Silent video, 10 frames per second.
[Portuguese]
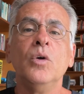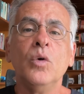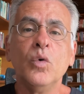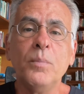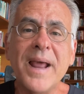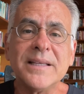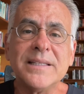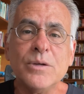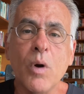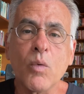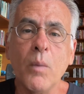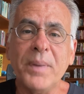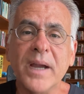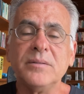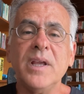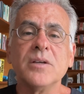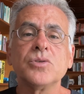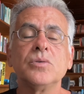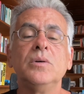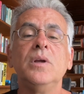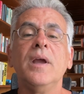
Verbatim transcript: O Brasil ao qual pertenço